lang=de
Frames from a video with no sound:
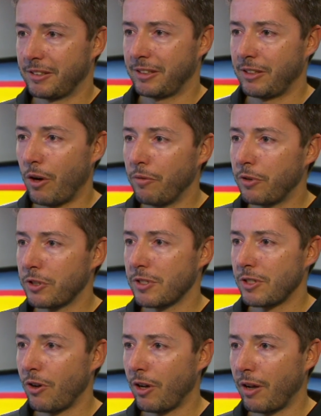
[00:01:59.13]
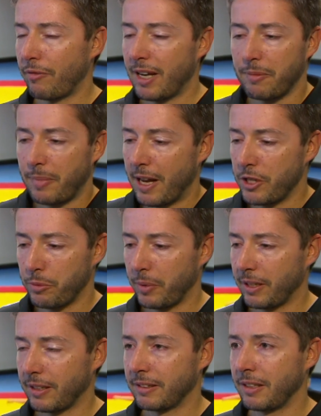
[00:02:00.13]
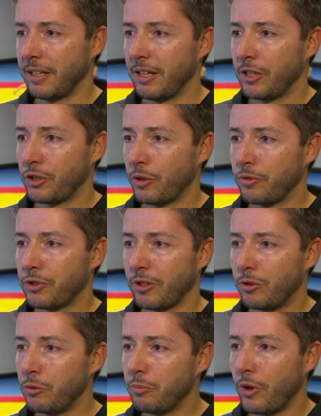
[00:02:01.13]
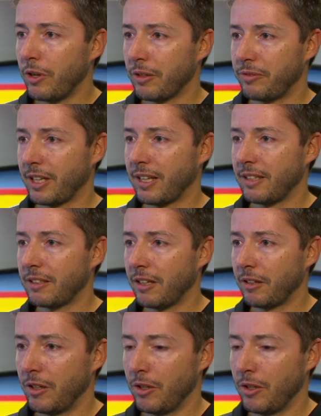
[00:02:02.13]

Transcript: die einfachsten Sachen auf einem Bein springen, ist oft schon unmöglich für Kinder.